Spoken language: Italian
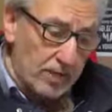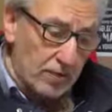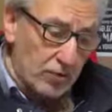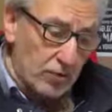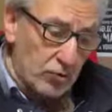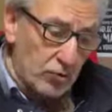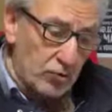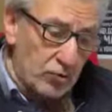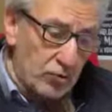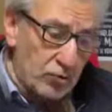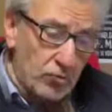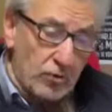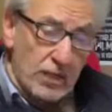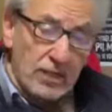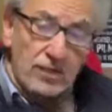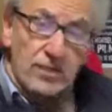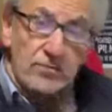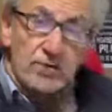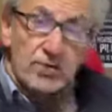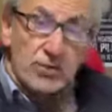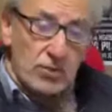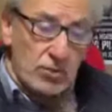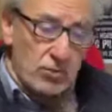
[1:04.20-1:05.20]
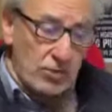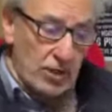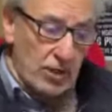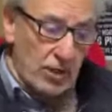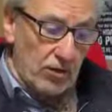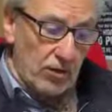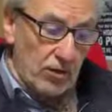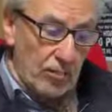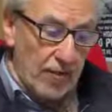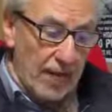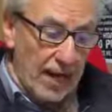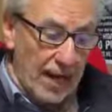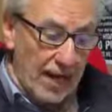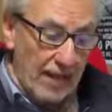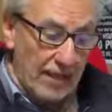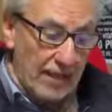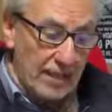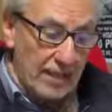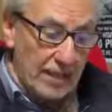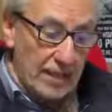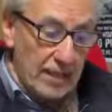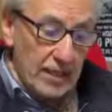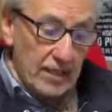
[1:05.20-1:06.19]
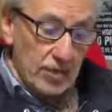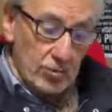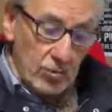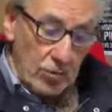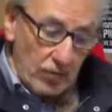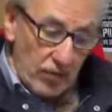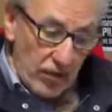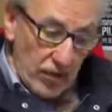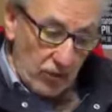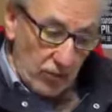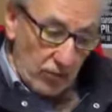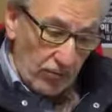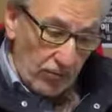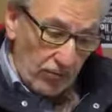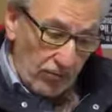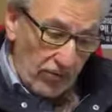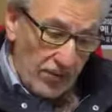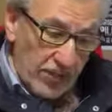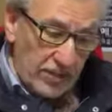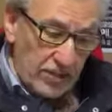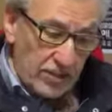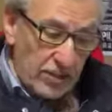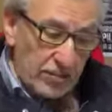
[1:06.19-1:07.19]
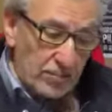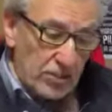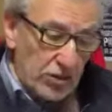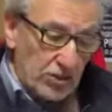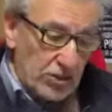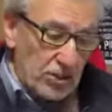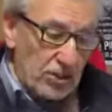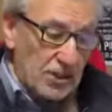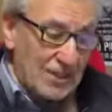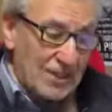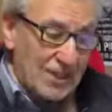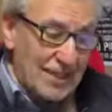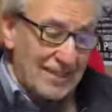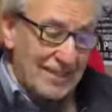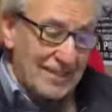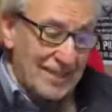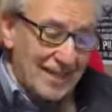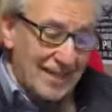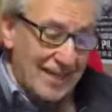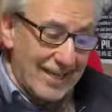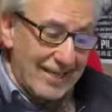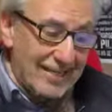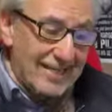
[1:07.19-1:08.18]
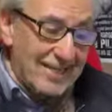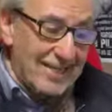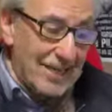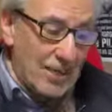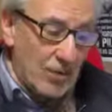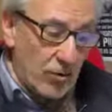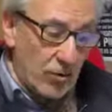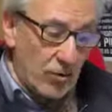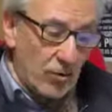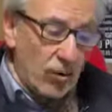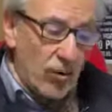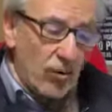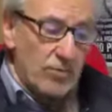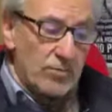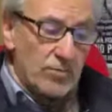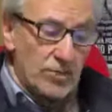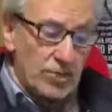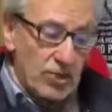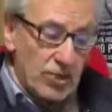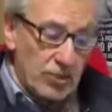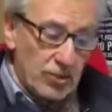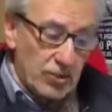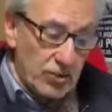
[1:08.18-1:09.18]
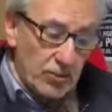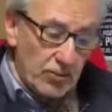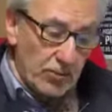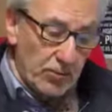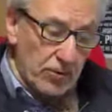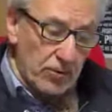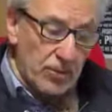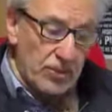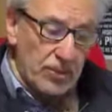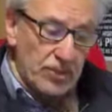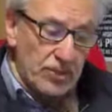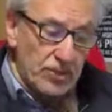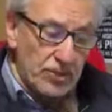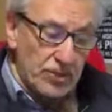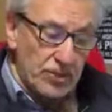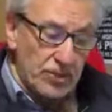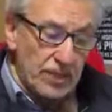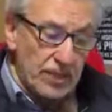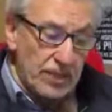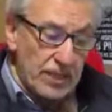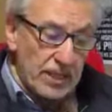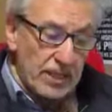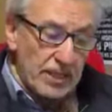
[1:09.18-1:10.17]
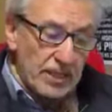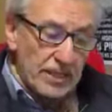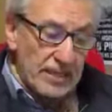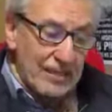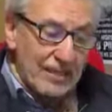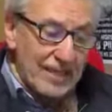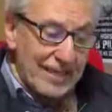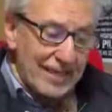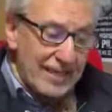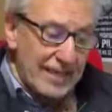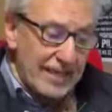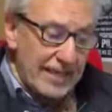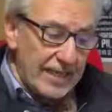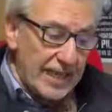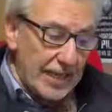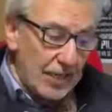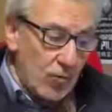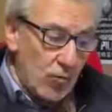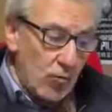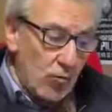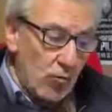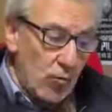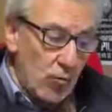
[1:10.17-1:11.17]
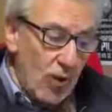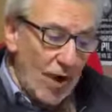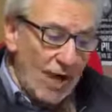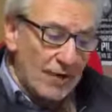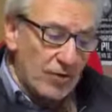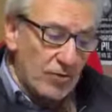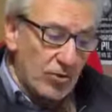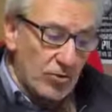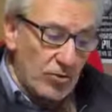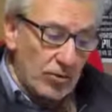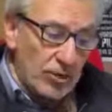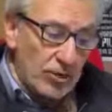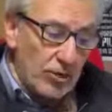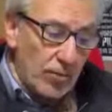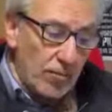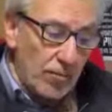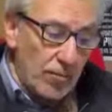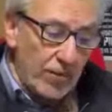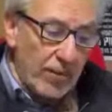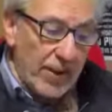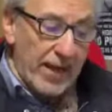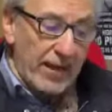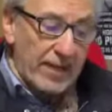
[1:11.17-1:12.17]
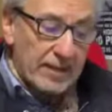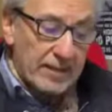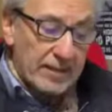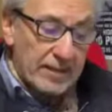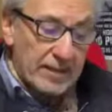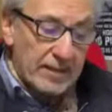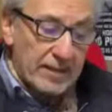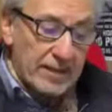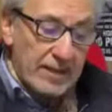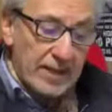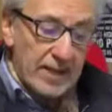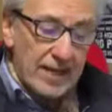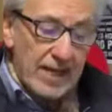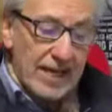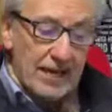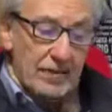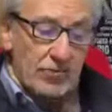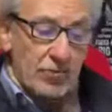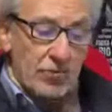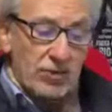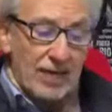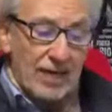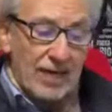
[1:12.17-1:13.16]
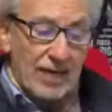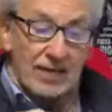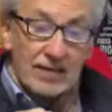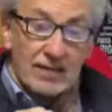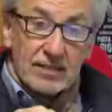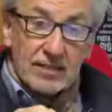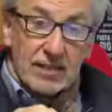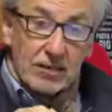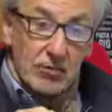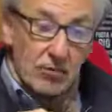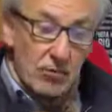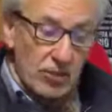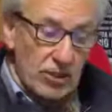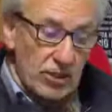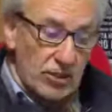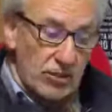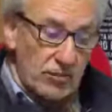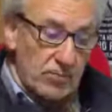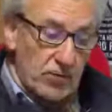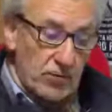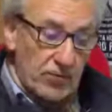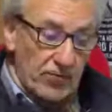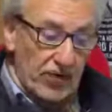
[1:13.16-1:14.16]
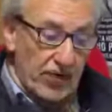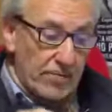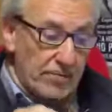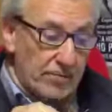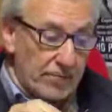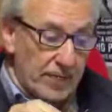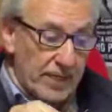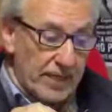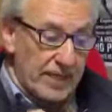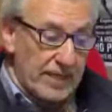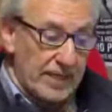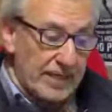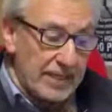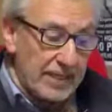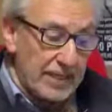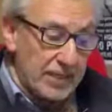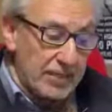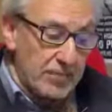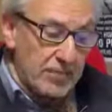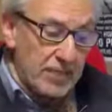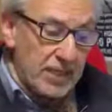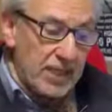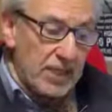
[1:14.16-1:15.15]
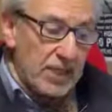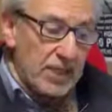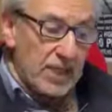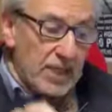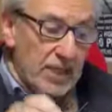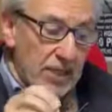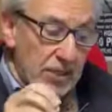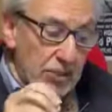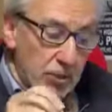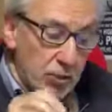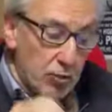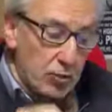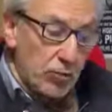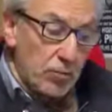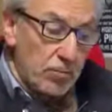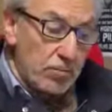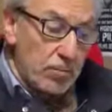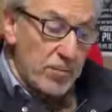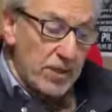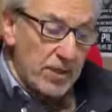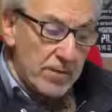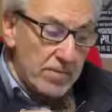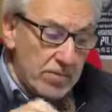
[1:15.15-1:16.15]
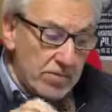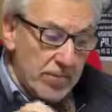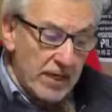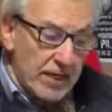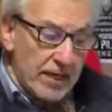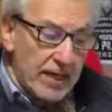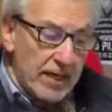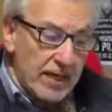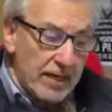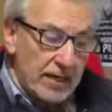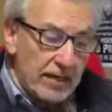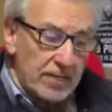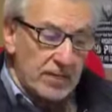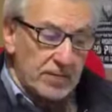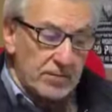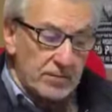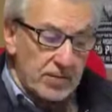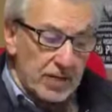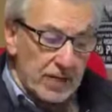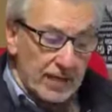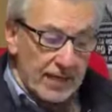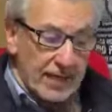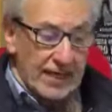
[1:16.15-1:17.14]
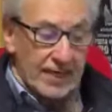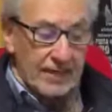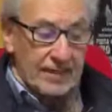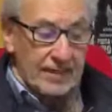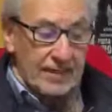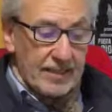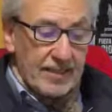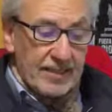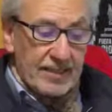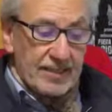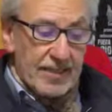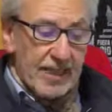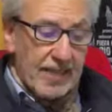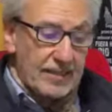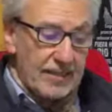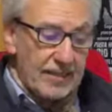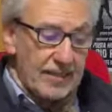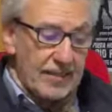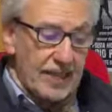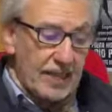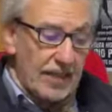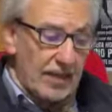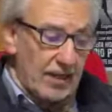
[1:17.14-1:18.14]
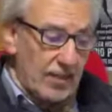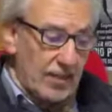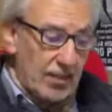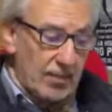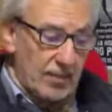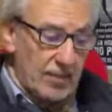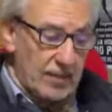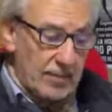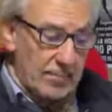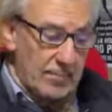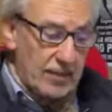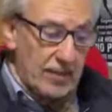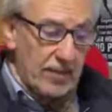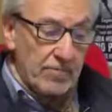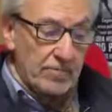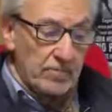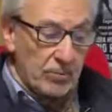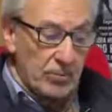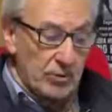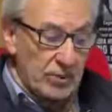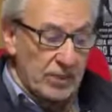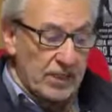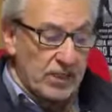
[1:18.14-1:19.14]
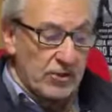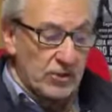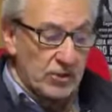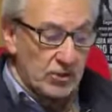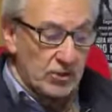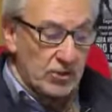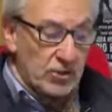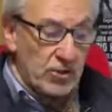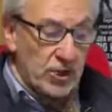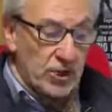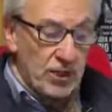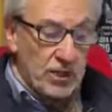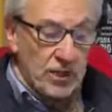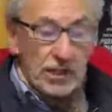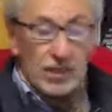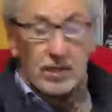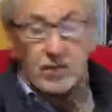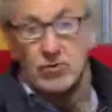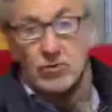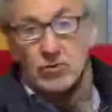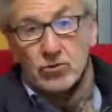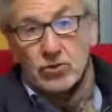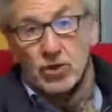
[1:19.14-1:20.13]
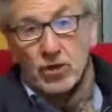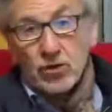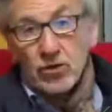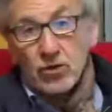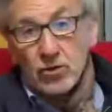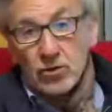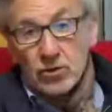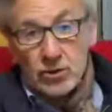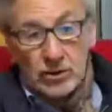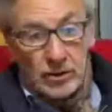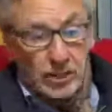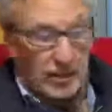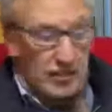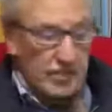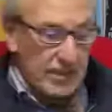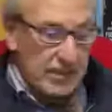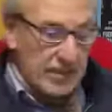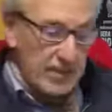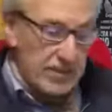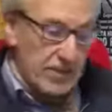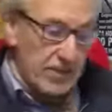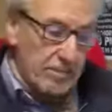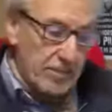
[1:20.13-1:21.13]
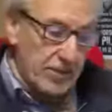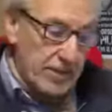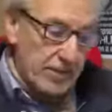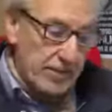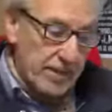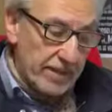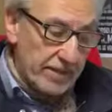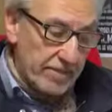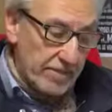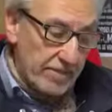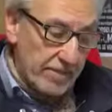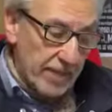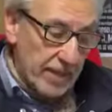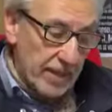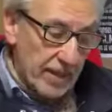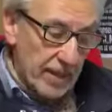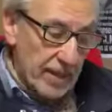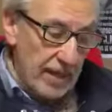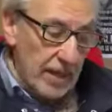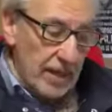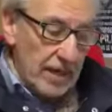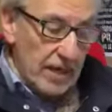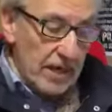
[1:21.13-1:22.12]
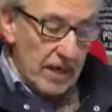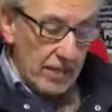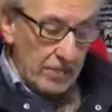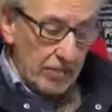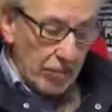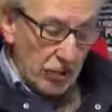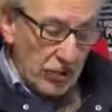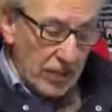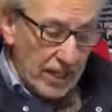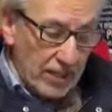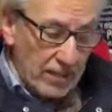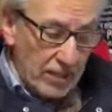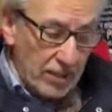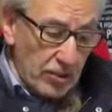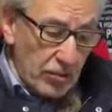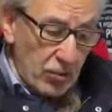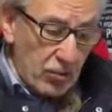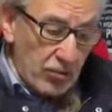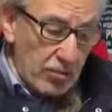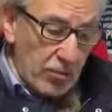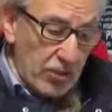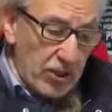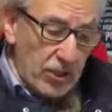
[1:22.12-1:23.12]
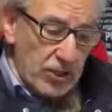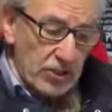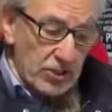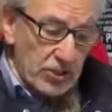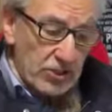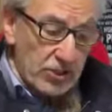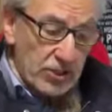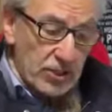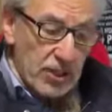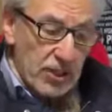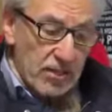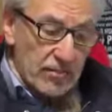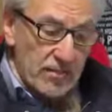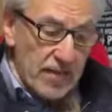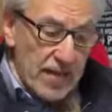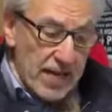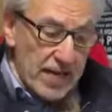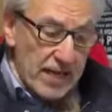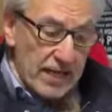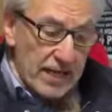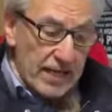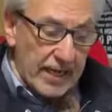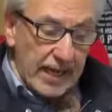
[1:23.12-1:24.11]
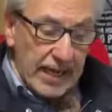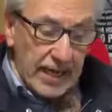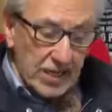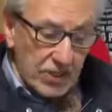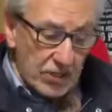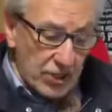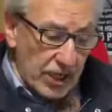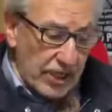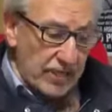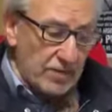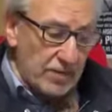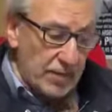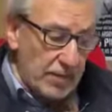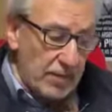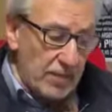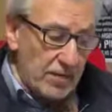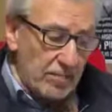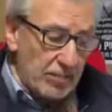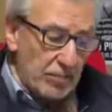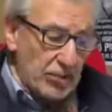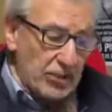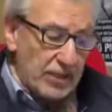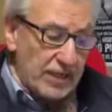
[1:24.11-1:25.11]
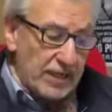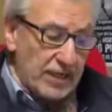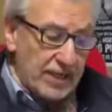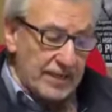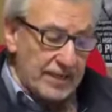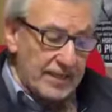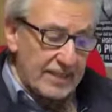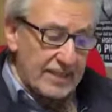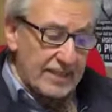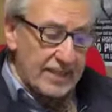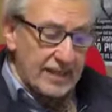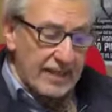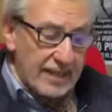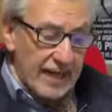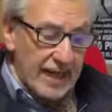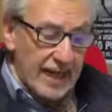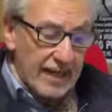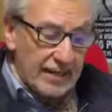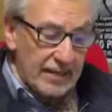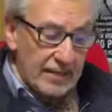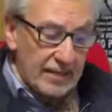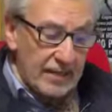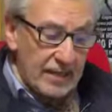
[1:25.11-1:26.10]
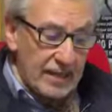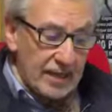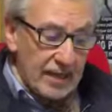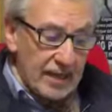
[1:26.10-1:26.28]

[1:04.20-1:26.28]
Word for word: assunto una dimensione globale, dove i conflitti mossi da interessi economici e geopolitici delineano un quadro dirompente segnato dall'antagonismo fra imperialismi e subimperialismi caratterizzati dalla lotta per il possesso e il controllo delle materie prime. Le potenti corporation armiere e i centri di potere ad esse legati